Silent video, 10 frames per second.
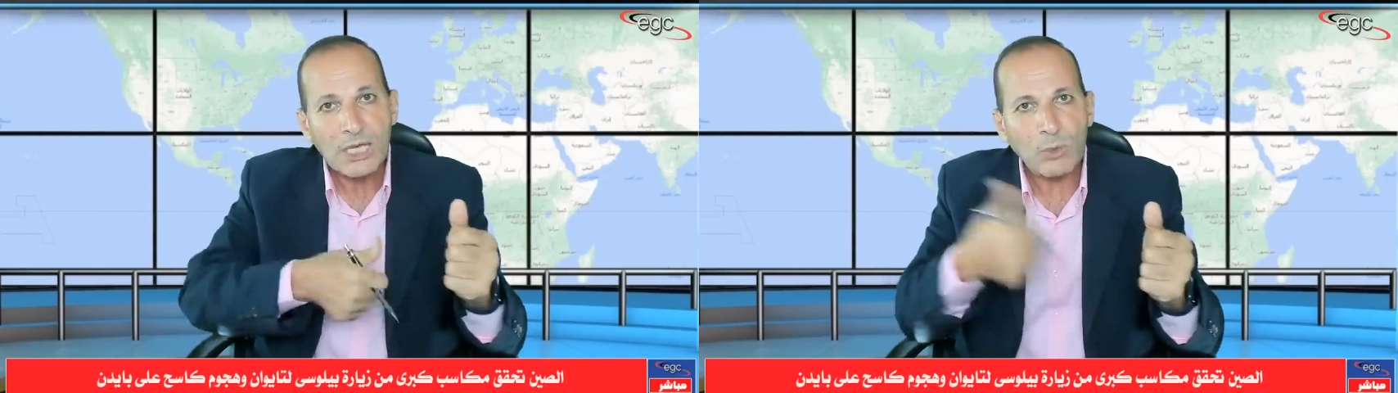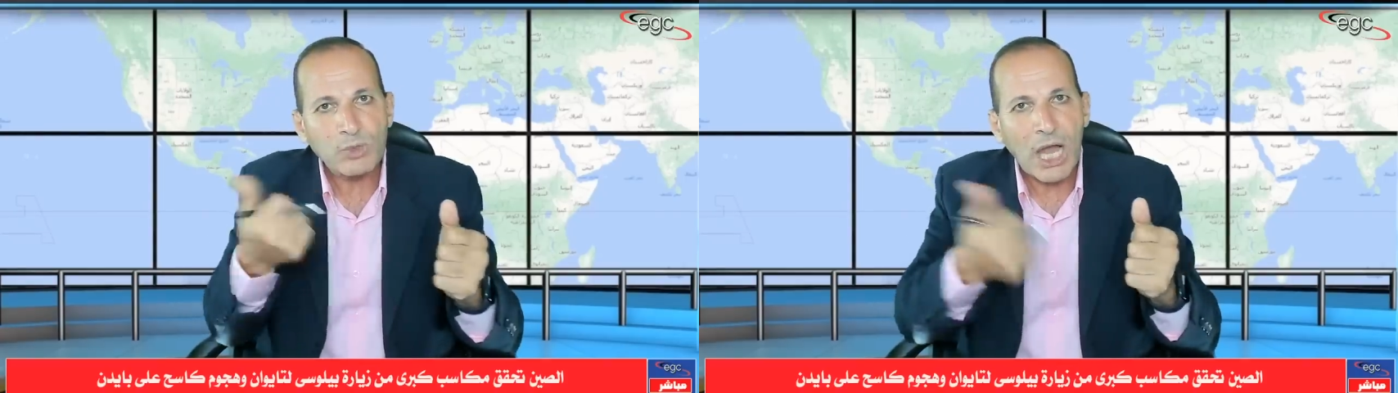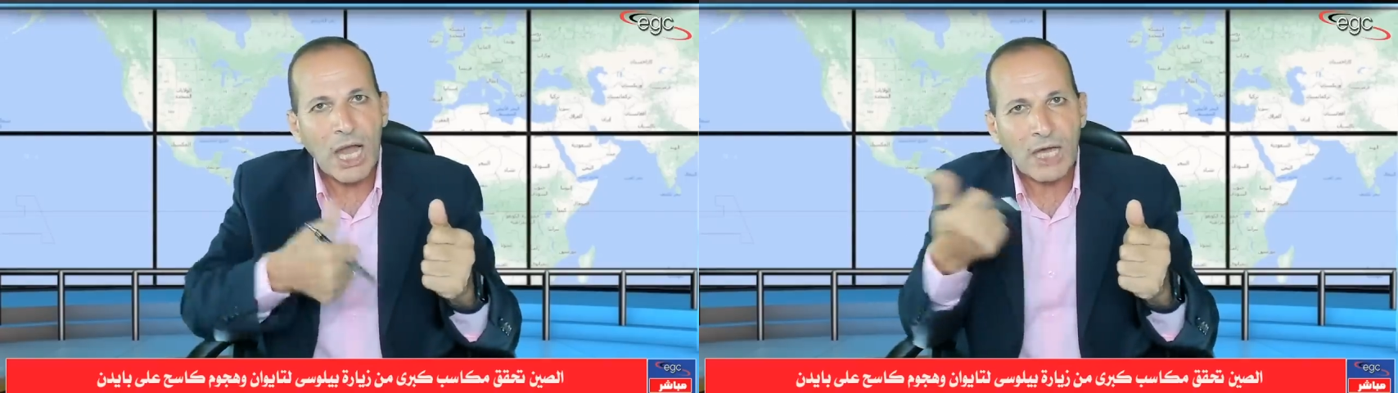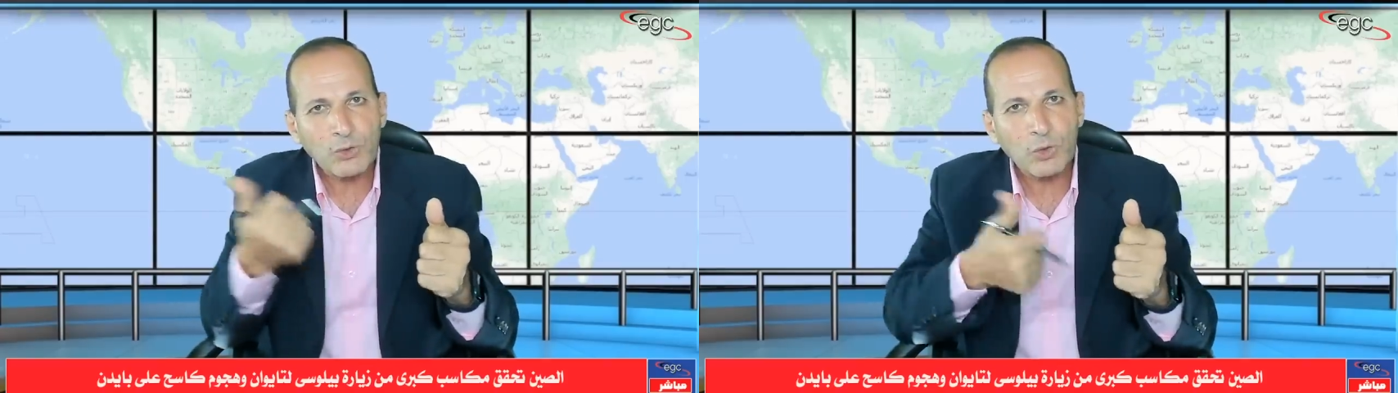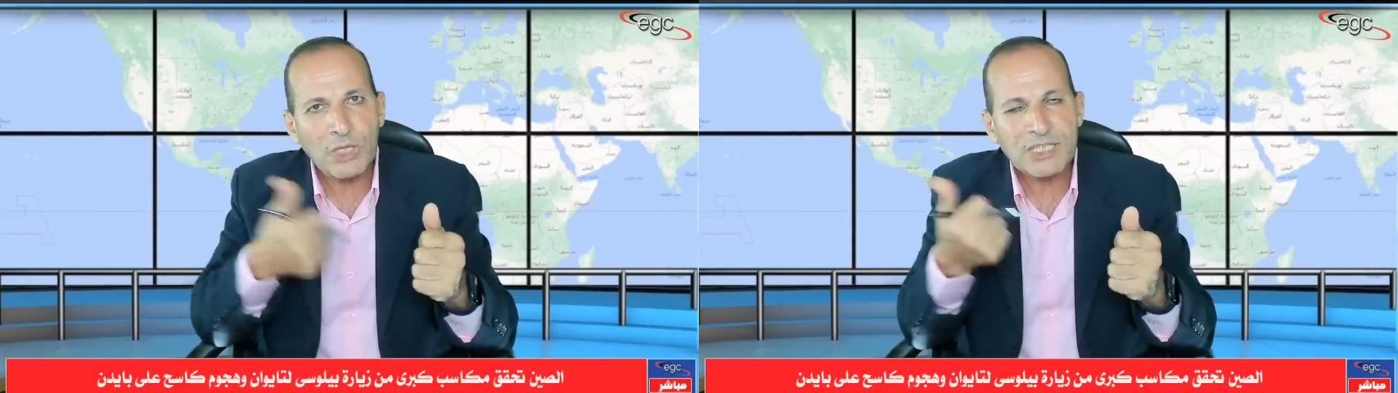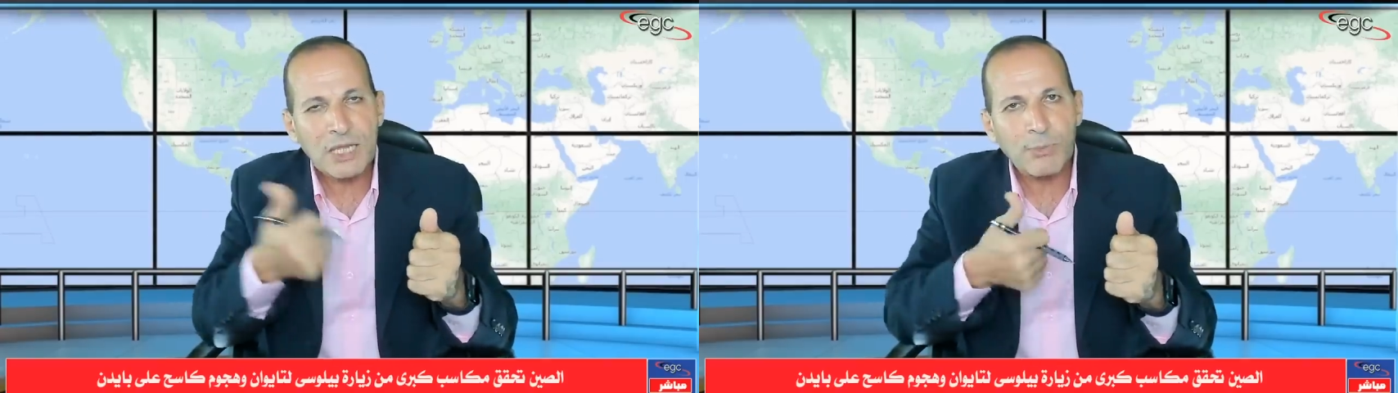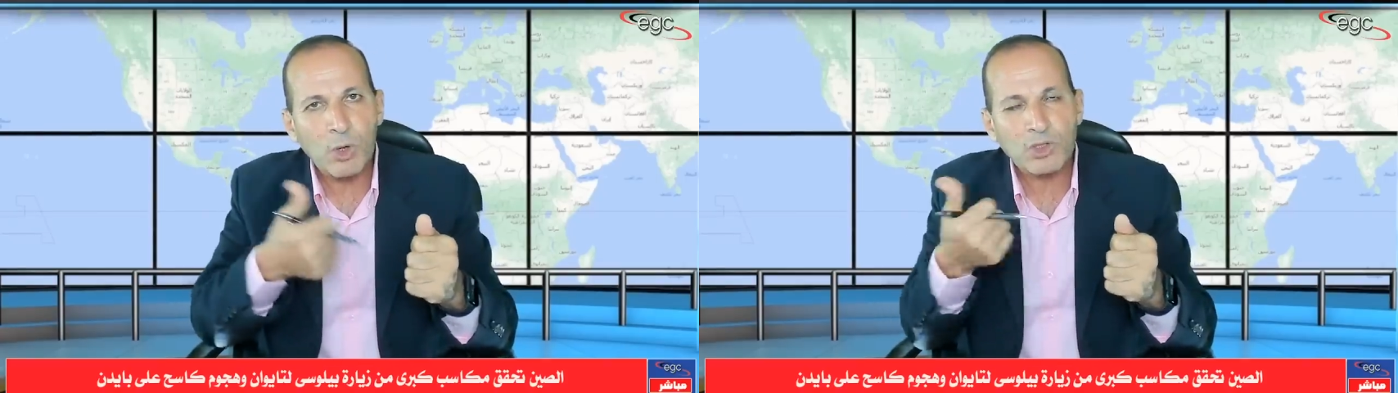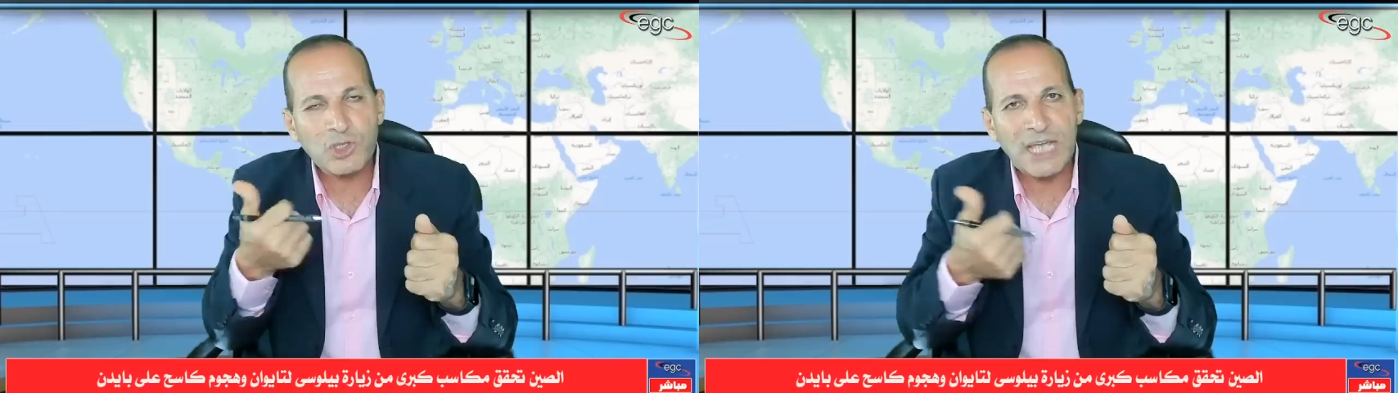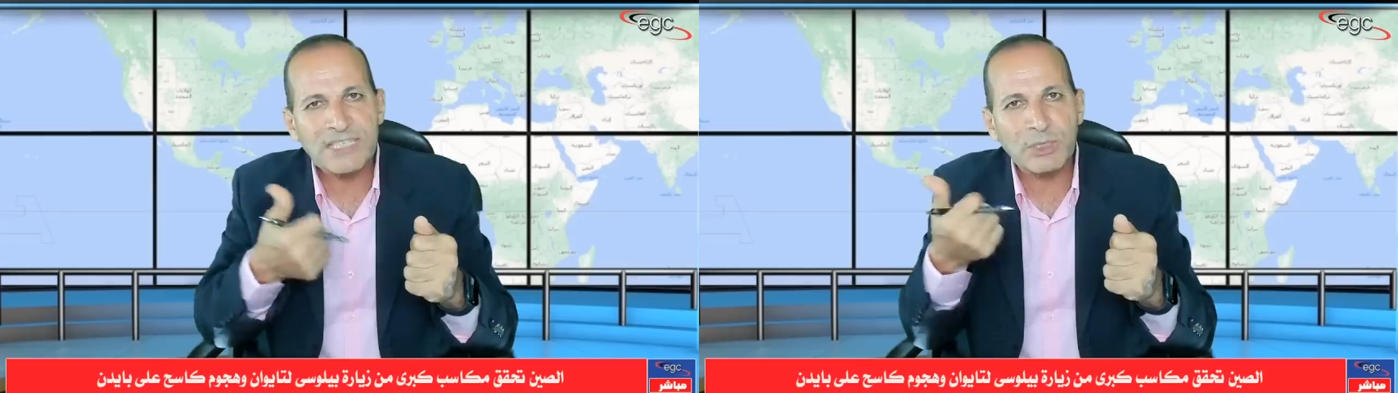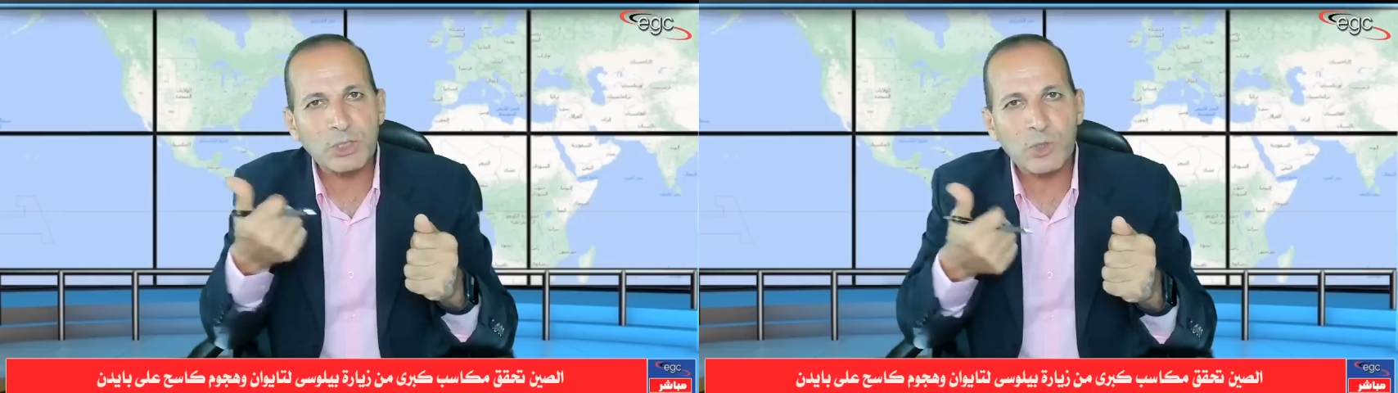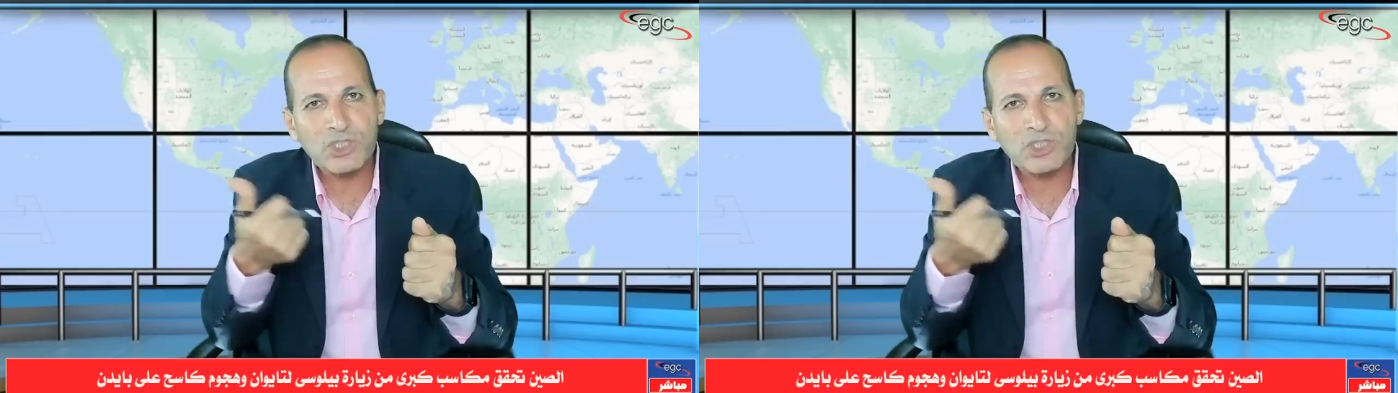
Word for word: لو دققتوا النظر بخصوص أزمة